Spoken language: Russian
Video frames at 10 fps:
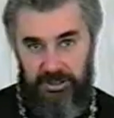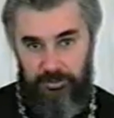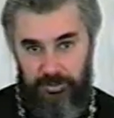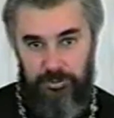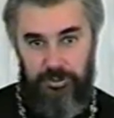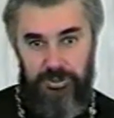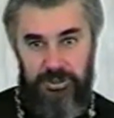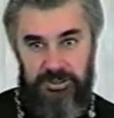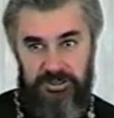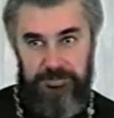того, какое
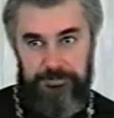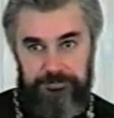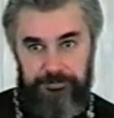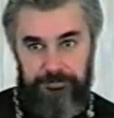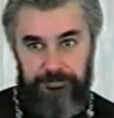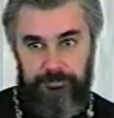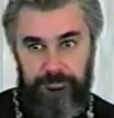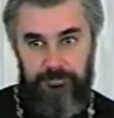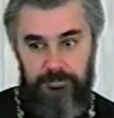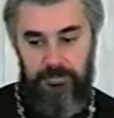несчастье.
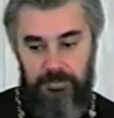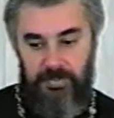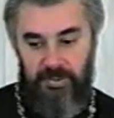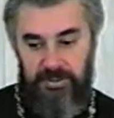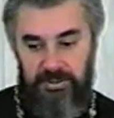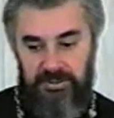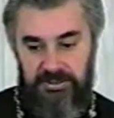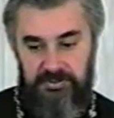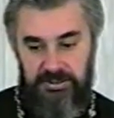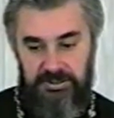И,
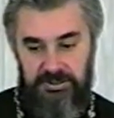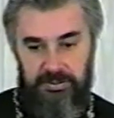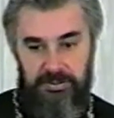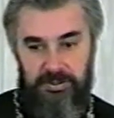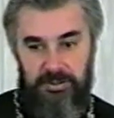соответственно,